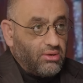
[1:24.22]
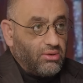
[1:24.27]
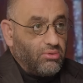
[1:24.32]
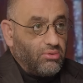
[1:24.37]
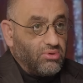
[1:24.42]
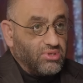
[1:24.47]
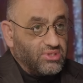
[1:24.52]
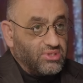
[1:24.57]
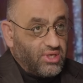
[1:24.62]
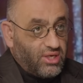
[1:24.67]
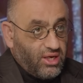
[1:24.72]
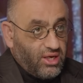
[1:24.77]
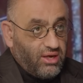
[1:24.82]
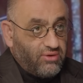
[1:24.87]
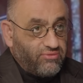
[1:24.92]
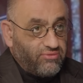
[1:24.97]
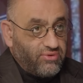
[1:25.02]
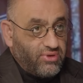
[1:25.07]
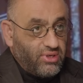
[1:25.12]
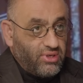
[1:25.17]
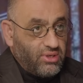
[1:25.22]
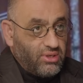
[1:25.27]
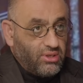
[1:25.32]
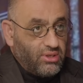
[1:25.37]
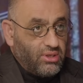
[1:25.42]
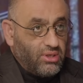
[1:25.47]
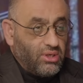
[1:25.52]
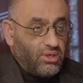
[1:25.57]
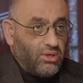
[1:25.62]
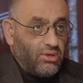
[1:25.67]
والثقافي
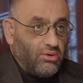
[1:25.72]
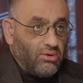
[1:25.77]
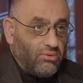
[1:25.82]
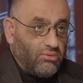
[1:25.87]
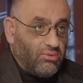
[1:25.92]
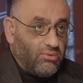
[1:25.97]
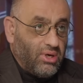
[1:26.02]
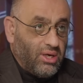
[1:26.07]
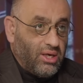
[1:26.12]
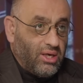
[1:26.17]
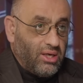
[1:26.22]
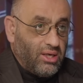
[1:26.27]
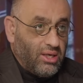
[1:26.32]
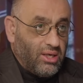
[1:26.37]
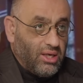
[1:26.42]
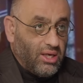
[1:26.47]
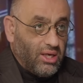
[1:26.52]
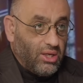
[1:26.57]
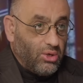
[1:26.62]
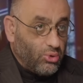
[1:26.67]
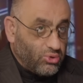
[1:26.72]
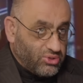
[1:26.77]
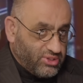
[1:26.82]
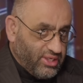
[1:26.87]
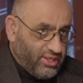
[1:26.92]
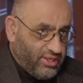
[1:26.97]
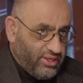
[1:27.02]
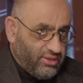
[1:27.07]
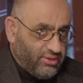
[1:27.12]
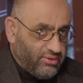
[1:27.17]

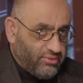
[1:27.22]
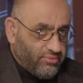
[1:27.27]
والأسري